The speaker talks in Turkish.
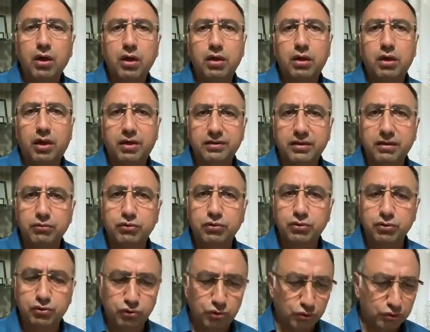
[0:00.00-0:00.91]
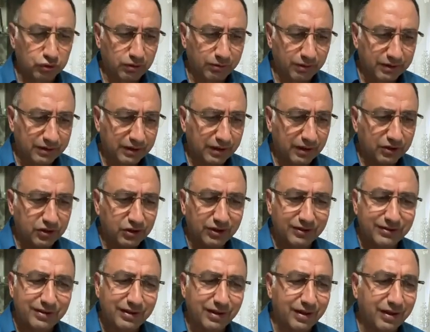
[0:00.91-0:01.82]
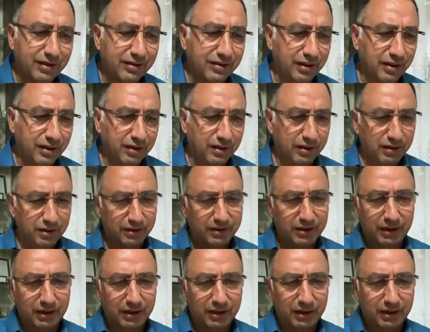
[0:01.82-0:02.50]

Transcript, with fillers: E, hatta bunu çoğu zaman DEDAŞ yetkilileri de e,